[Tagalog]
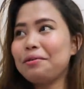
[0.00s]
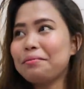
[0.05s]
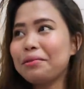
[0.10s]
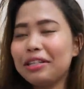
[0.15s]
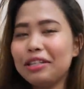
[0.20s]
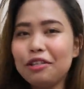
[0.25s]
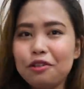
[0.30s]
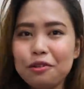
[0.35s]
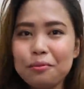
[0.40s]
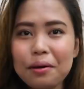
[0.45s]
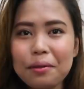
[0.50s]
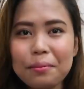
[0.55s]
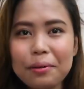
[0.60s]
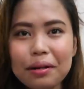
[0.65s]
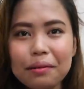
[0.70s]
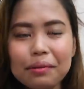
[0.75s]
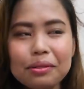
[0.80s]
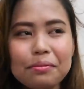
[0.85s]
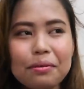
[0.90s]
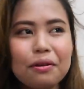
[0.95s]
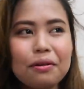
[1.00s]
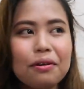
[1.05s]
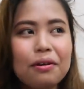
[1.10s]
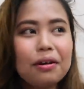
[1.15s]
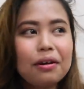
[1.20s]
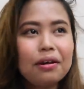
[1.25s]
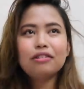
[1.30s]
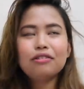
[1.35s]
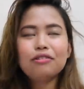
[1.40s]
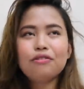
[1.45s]
Siyempre hindi nipapalabas. Pero
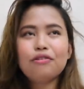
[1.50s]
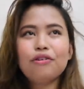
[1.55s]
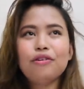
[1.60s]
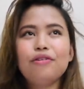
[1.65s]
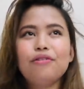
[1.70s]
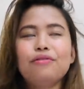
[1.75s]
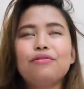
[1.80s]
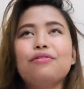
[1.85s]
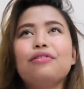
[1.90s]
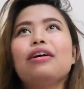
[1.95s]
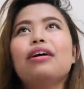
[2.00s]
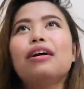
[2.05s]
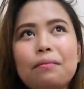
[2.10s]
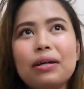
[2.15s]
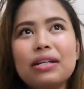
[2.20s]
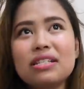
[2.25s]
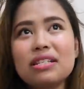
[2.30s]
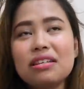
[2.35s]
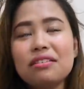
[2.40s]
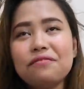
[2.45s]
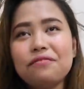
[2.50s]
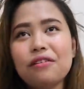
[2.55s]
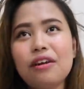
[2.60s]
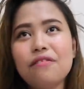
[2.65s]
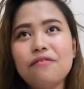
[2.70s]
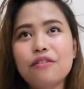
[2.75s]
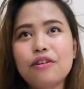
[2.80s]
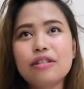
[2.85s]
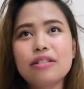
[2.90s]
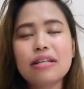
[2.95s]
totoo yung mas in
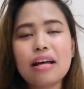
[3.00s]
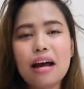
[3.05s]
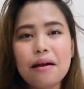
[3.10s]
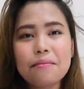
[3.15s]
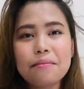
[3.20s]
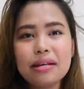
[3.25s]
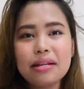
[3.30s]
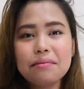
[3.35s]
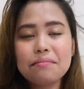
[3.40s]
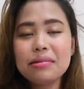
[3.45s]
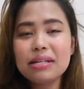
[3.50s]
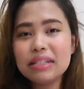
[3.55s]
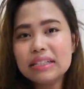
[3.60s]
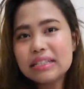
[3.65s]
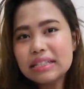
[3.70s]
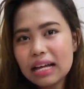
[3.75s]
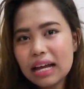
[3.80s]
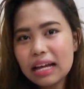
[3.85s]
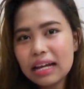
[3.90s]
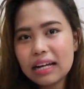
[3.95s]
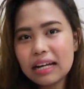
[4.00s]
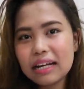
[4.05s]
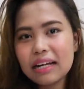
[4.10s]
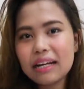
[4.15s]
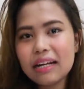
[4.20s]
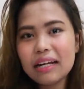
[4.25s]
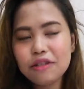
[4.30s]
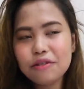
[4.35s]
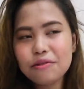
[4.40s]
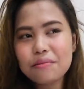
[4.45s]
favor sa amin minsan
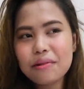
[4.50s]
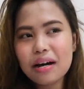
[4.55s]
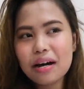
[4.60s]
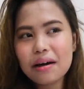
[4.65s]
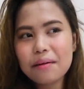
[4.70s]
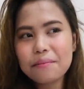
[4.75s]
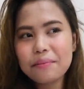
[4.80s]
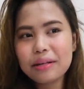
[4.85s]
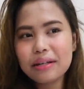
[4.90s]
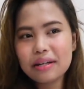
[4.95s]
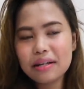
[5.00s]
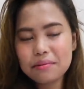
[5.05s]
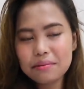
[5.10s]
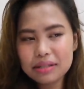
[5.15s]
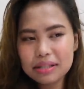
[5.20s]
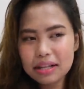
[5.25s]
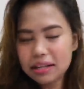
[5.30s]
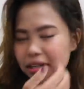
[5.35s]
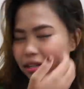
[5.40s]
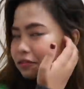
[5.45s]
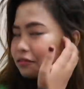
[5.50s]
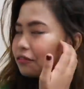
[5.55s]
yung mga pinalabas. Like